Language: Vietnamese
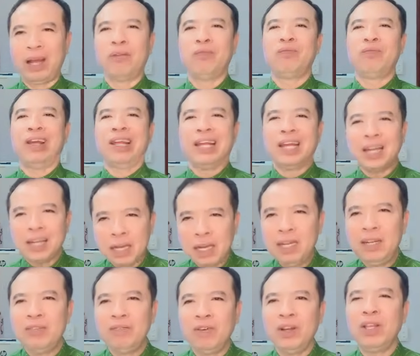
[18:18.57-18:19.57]
cần phải
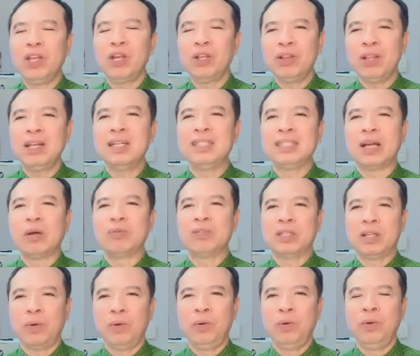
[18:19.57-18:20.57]
cắt đứt với những tương
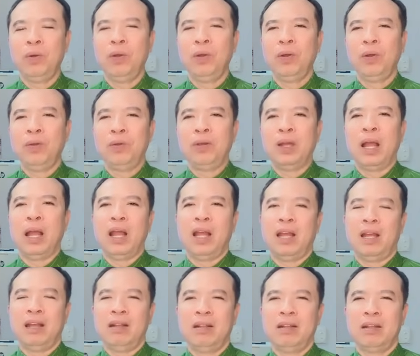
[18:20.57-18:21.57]
giao xấu
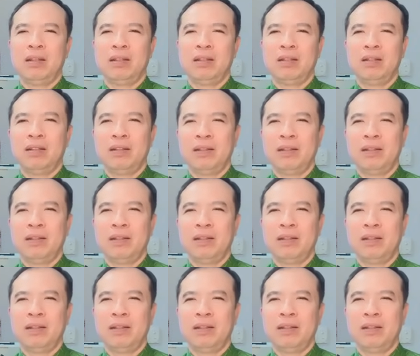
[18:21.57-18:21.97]
để